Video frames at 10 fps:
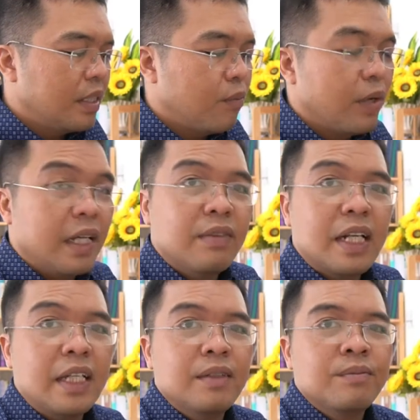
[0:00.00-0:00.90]
trong máy bên
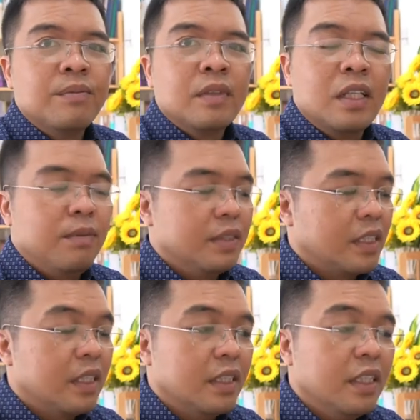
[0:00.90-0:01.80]
đây thì mình
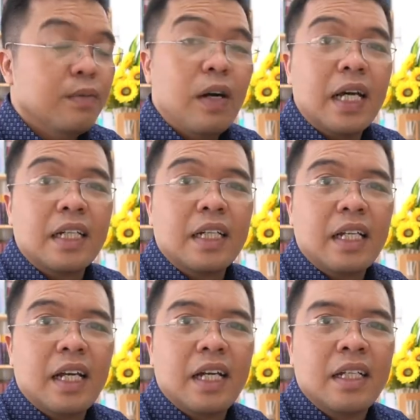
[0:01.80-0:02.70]
sẽ gửi đi bảo hành cả
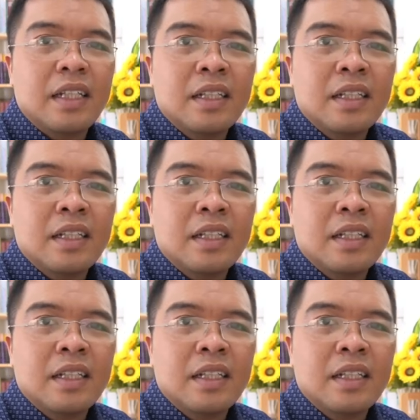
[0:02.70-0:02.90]
nhà ha.